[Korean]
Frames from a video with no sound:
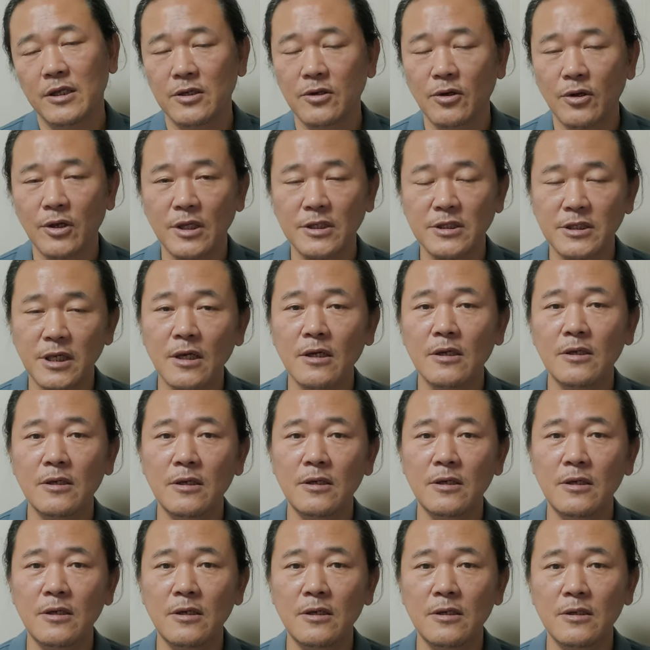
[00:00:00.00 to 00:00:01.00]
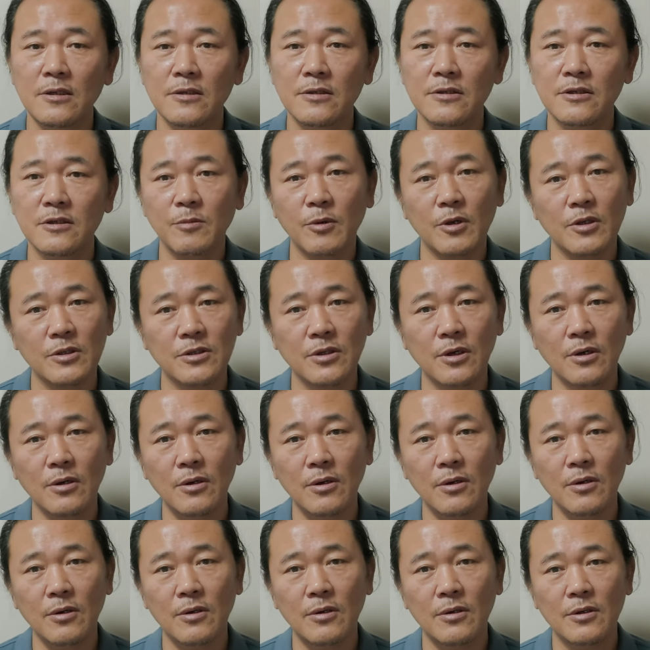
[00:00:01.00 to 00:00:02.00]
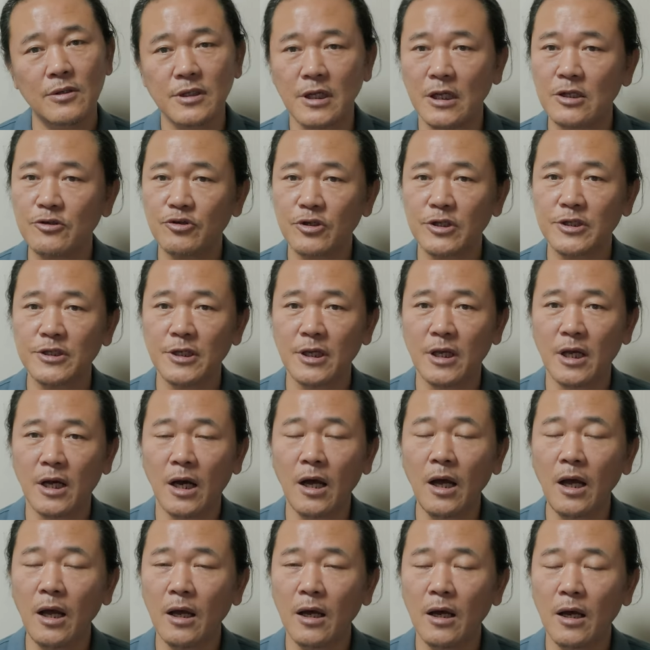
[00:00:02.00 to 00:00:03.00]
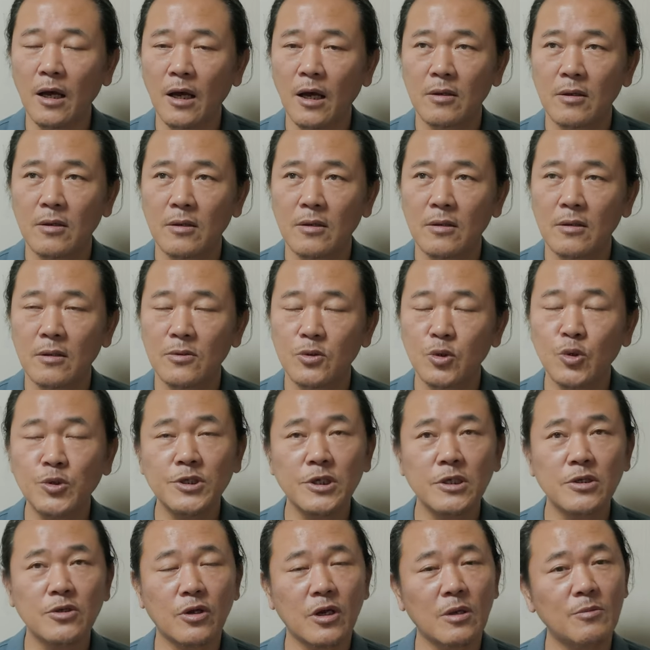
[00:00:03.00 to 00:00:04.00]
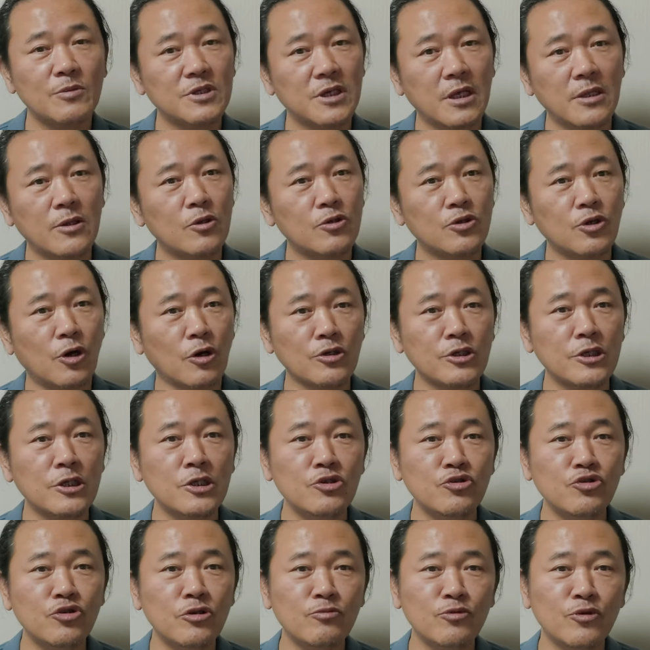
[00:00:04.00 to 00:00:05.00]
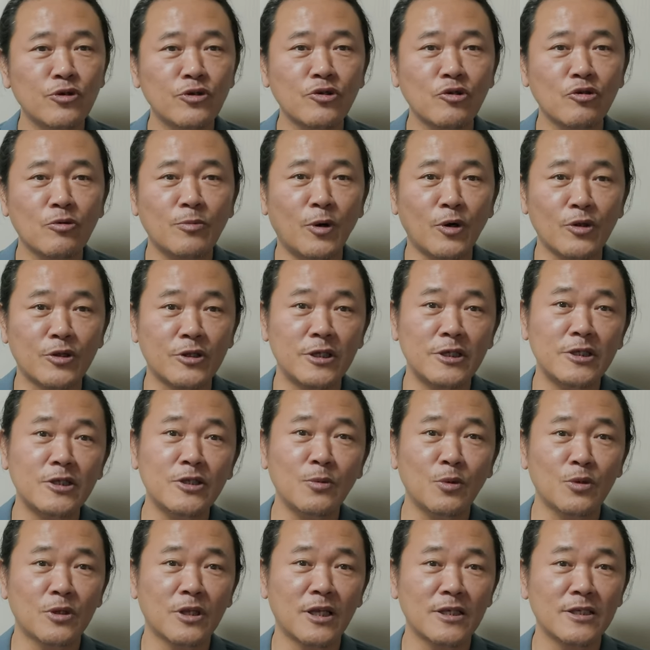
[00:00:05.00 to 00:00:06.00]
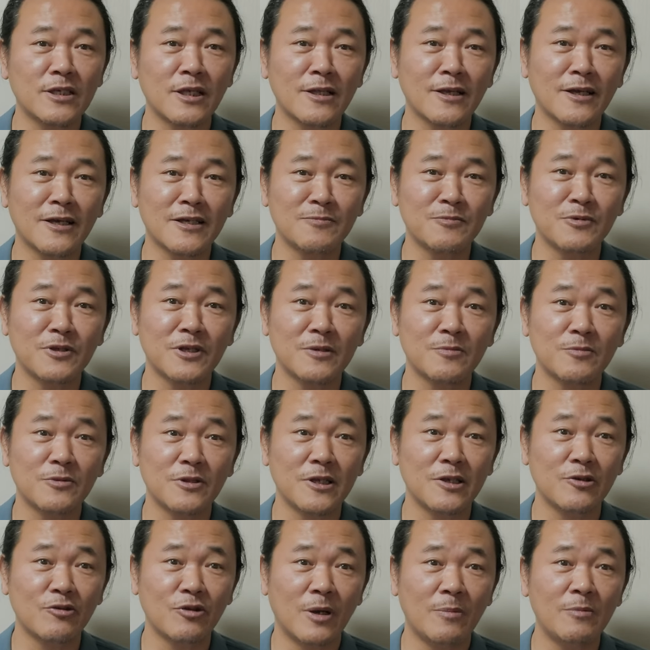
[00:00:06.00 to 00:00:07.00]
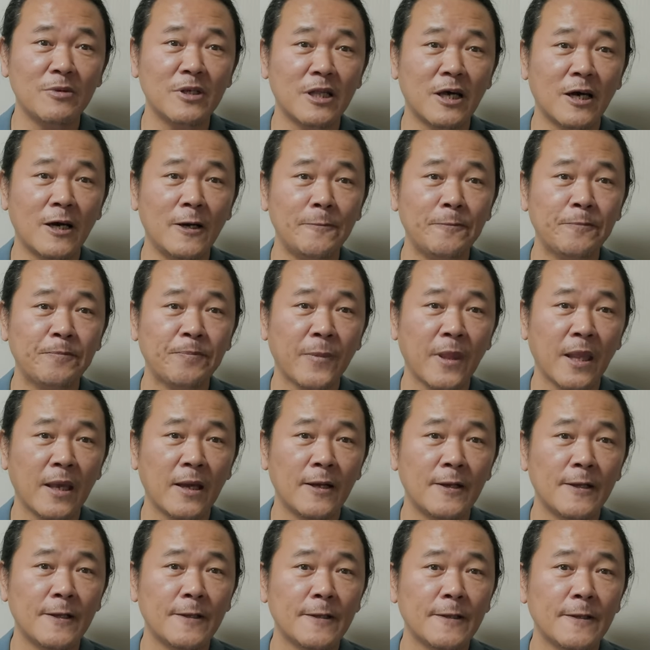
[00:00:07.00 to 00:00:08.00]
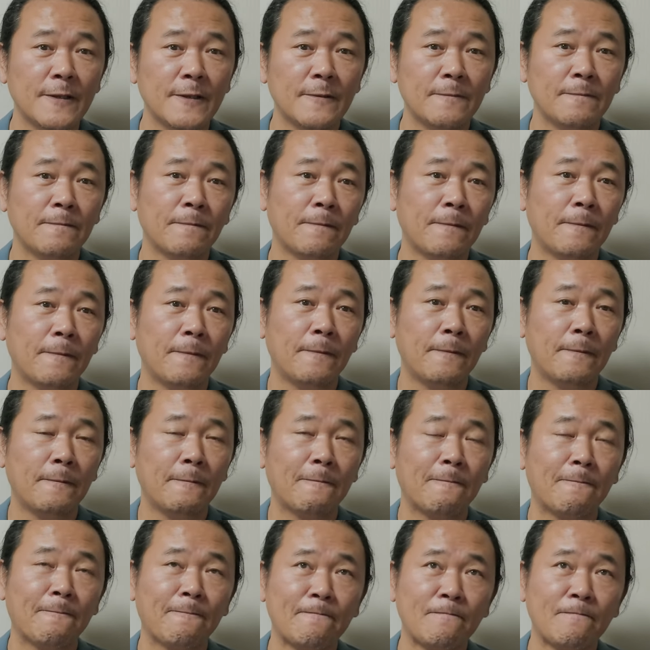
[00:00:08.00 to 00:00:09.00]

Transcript: 이렇게 책을 쓰면서 살 수 있을까? 솔직히 저라면 제대로 정신줄을 보여주고 버티지도 못하지 않을까 싶은 생각이 들기도 합니다. 음,